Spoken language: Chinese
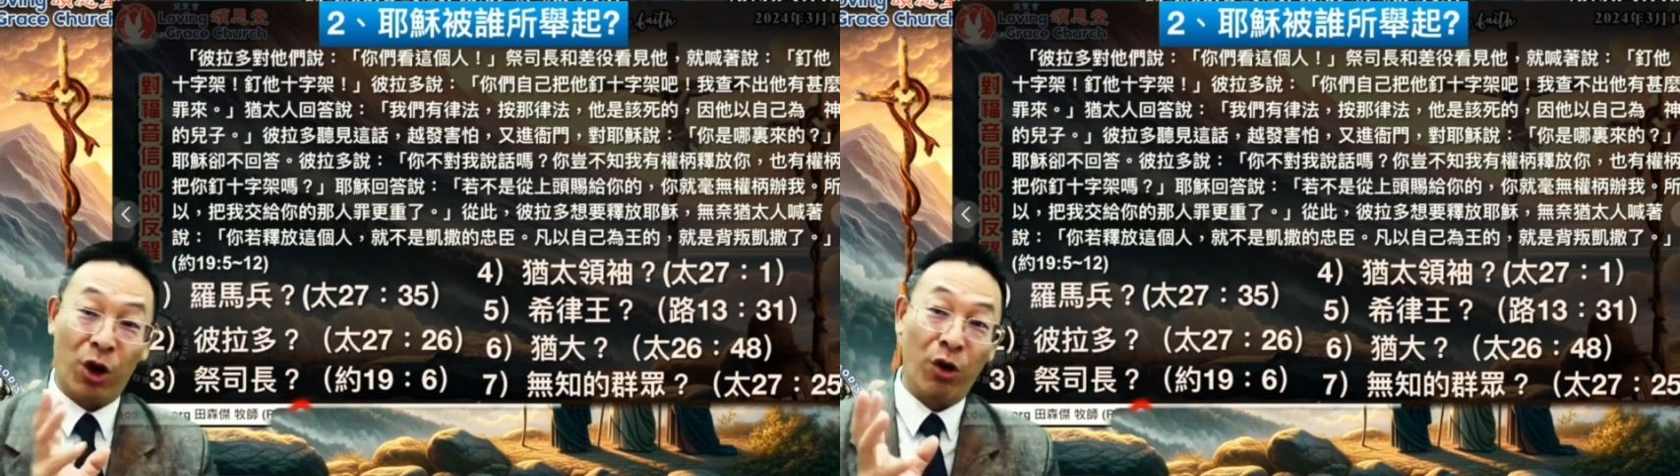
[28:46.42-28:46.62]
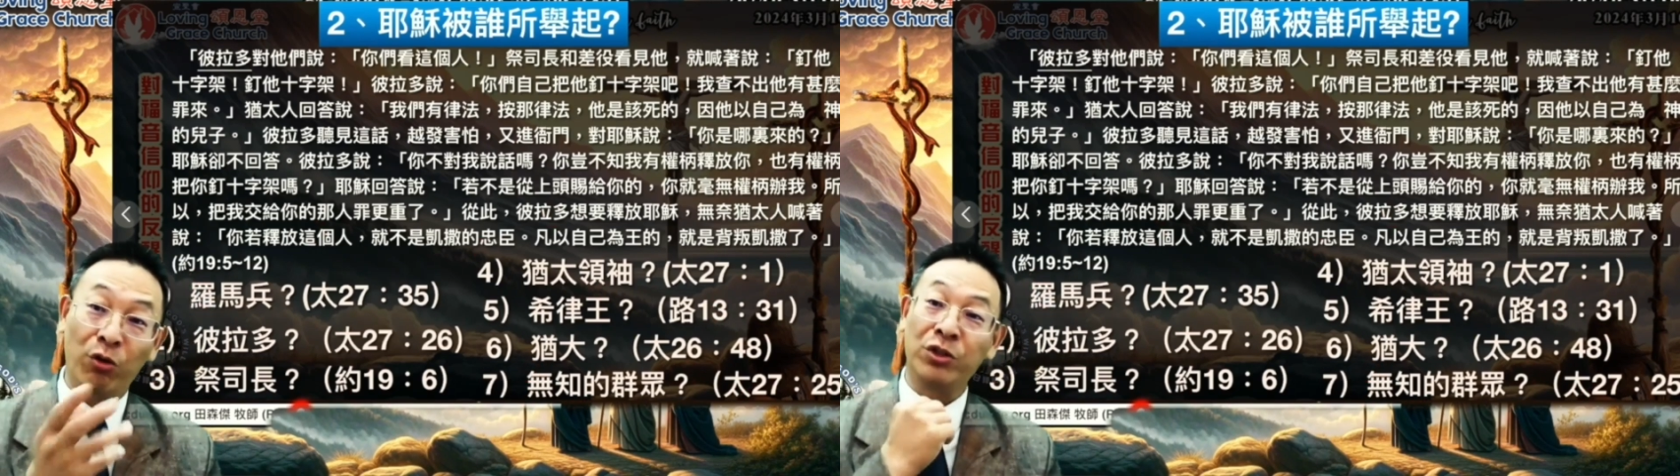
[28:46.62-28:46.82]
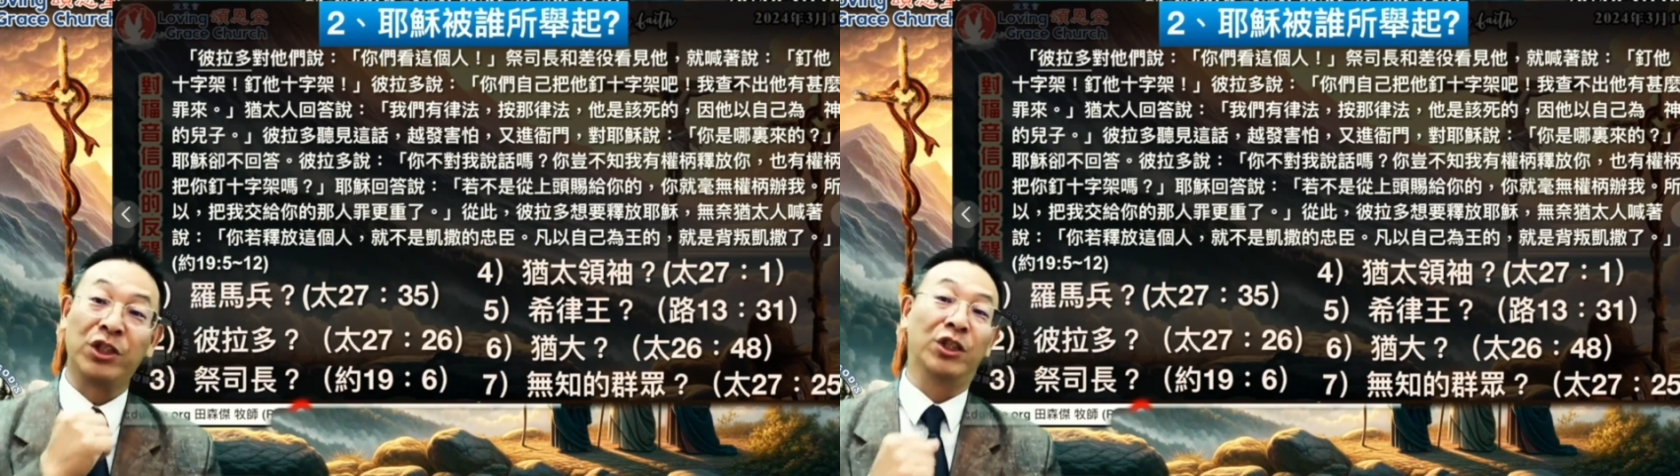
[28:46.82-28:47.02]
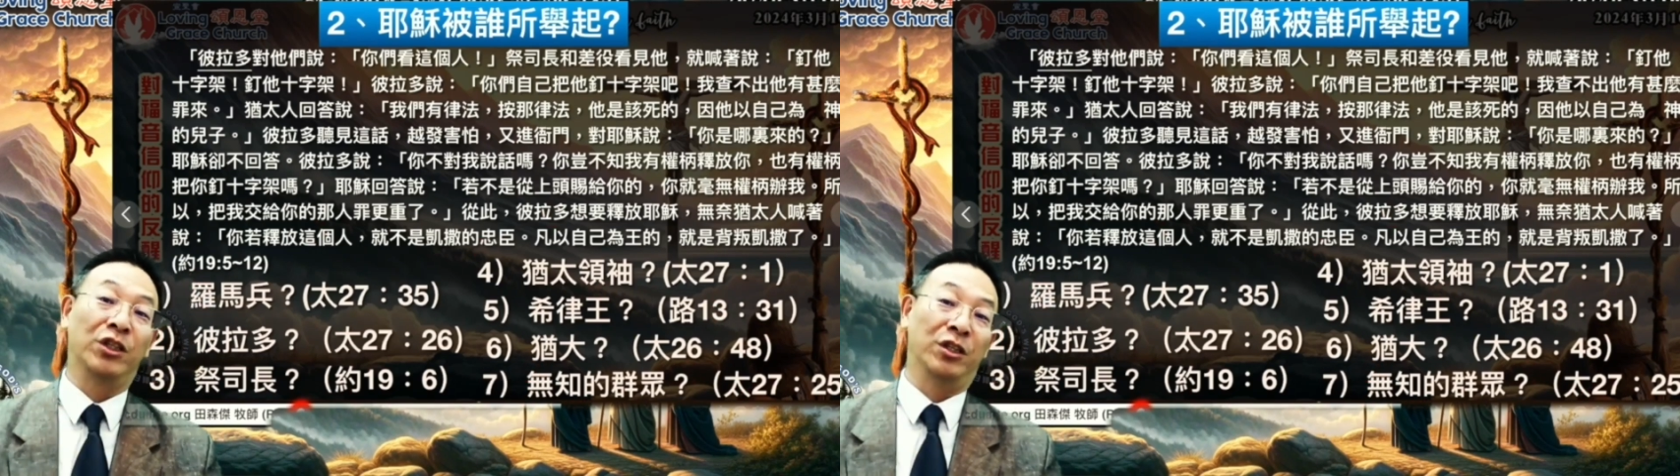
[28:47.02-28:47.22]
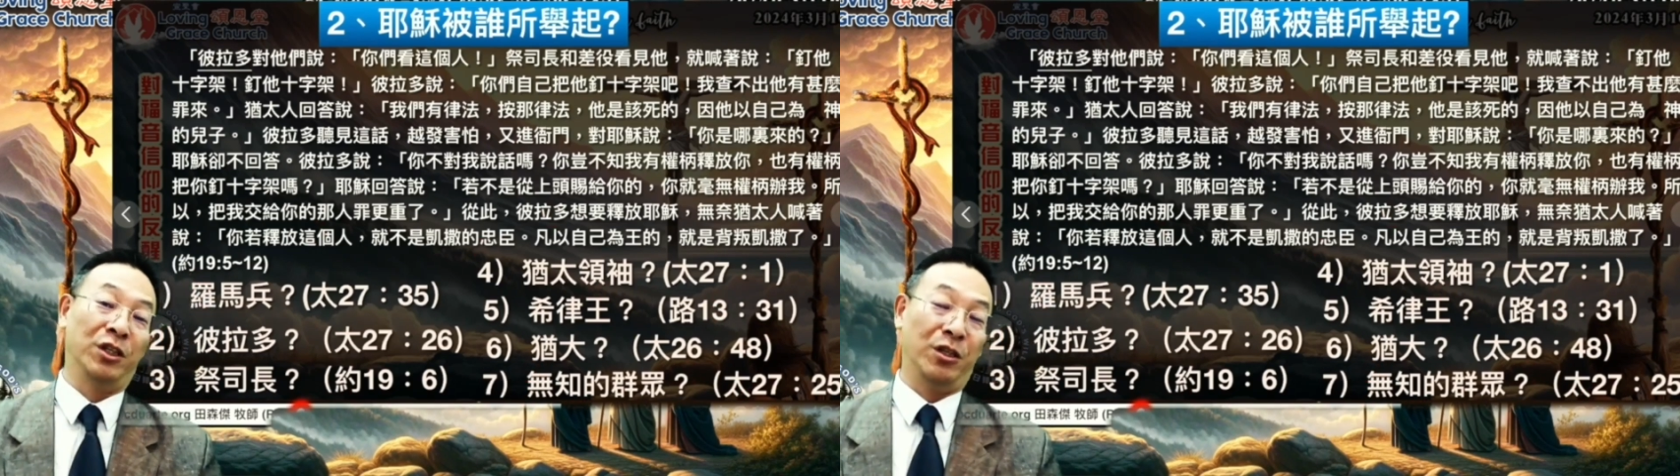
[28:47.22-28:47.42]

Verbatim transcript: 都是